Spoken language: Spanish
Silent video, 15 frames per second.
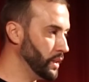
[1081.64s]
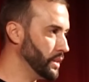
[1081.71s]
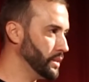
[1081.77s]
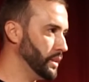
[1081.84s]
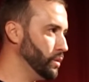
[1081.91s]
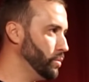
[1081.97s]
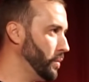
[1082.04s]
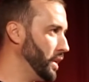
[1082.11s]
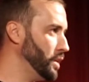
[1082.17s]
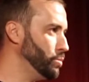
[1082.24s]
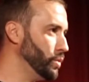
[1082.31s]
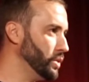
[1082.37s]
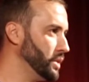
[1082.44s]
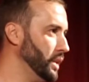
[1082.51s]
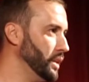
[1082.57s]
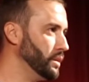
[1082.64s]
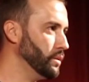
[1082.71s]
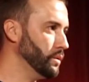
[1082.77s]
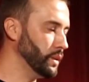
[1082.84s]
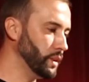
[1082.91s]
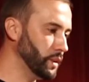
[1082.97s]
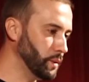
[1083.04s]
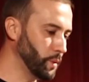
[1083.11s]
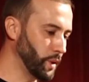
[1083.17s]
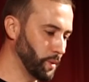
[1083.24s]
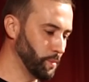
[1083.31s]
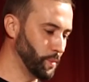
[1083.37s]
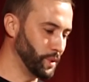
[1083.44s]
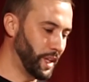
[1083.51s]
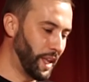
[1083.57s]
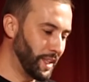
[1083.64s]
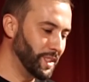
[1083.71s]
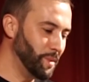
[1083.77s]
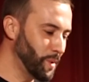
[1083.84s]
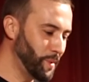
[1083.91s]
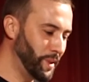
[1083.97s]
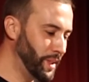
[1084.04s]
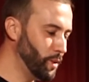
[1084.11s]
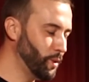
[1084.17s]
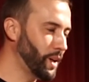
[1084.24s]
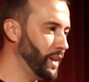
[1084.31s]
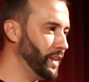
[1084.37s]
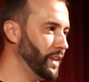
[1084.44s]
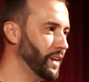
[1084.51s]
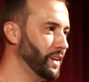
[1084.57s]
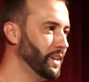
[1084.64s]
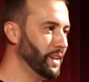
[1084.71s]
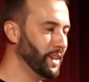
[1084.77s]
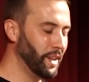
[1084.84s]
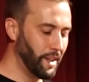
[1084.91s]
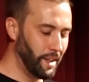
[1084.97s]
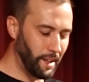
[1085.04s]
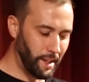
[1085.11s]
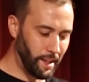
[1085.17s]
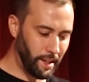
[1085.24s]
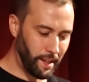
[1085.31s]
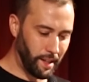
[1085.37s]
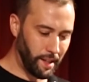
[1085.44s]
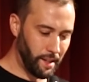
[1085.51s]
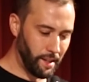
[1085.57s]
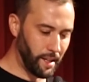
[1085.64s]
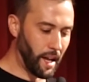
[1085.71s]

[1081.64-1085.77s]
antes, tiene un verismo estricto y, bueno, pues nada, simplemente lo quería eh,